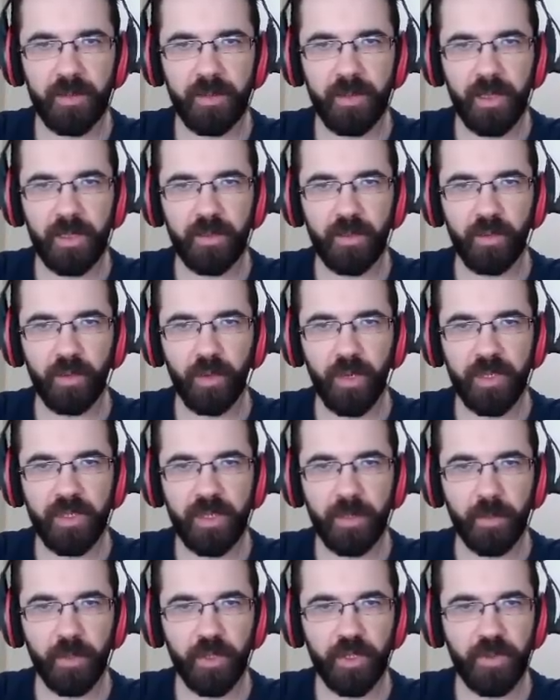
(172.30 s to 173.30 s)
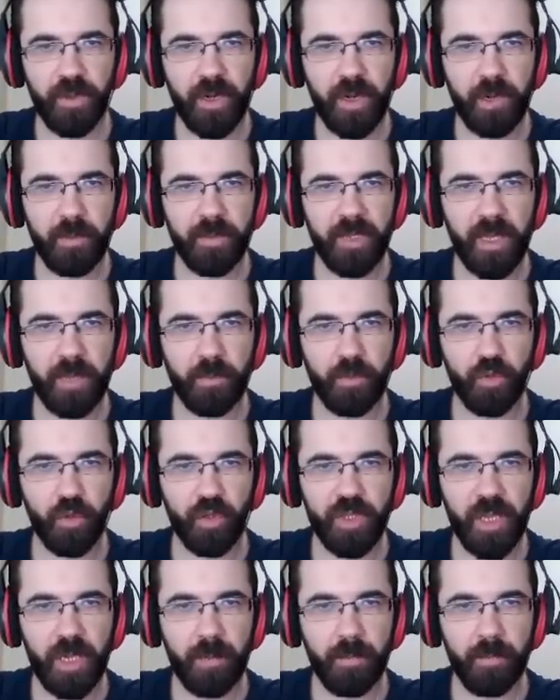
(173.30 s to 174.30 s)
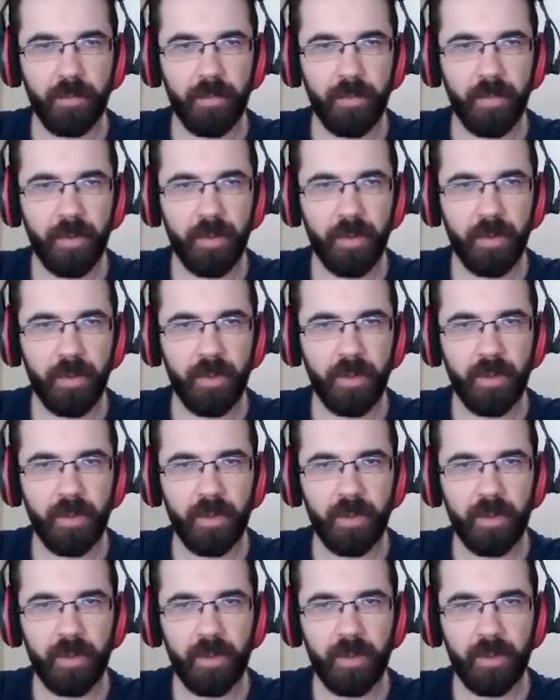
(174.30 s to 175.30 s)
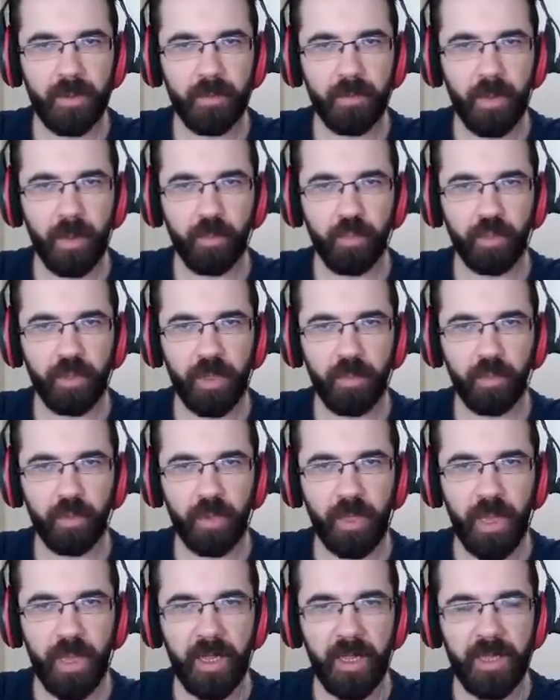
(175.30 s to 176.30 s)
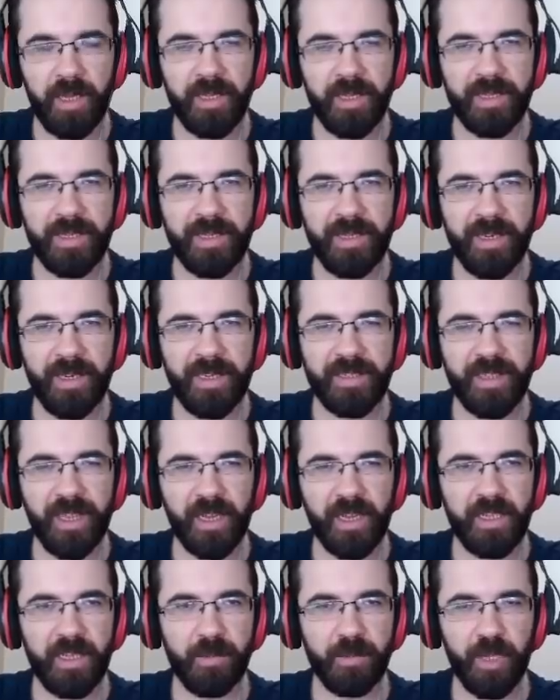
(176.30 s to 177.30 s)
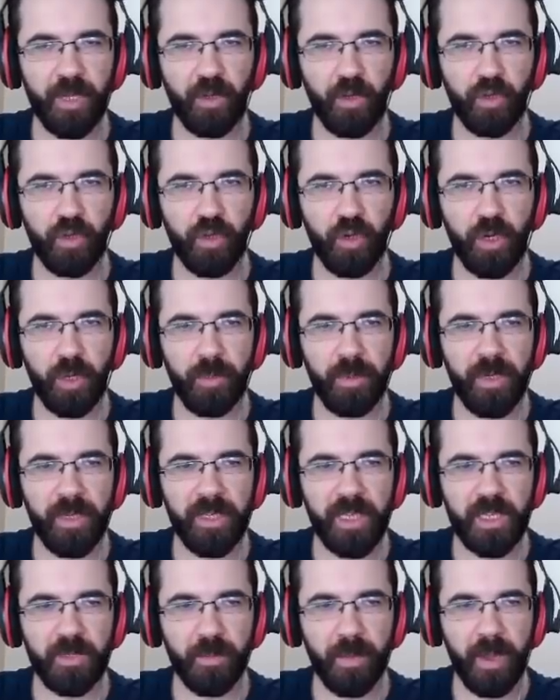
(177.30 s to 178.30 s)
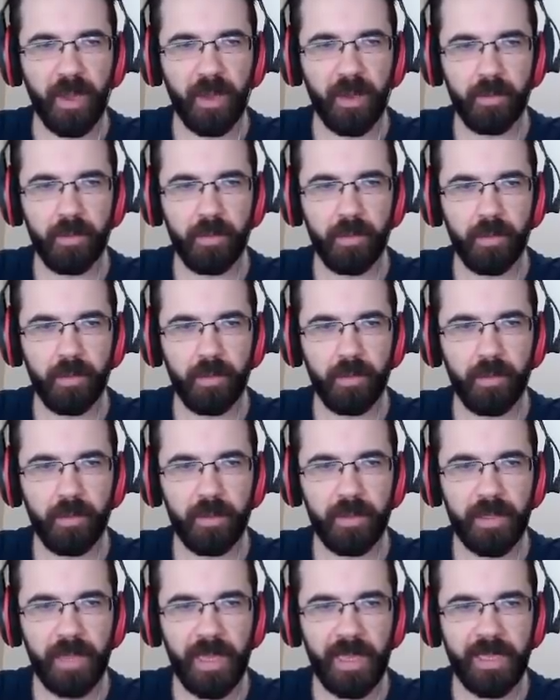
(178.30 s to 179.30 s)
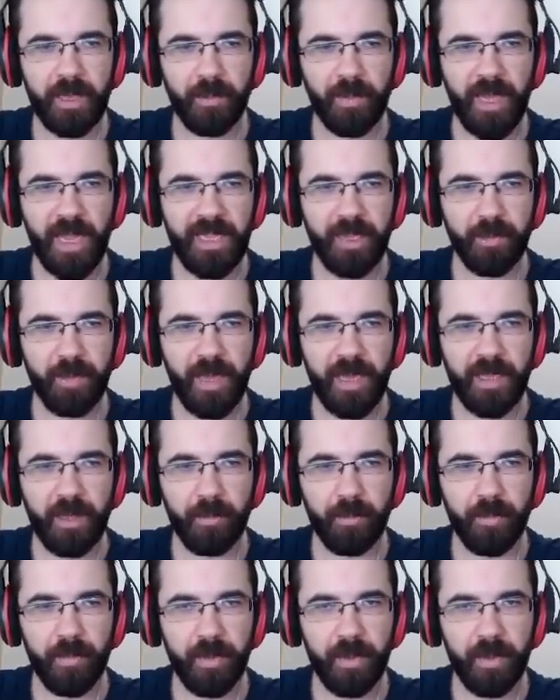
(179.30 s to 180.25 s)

TNT'nin oraya sabotajı verelim gidelim çözelim. Bak burada burada. Green sakın kimsenin gözünün önünde birini kesme ha. Geldim geldim geldim.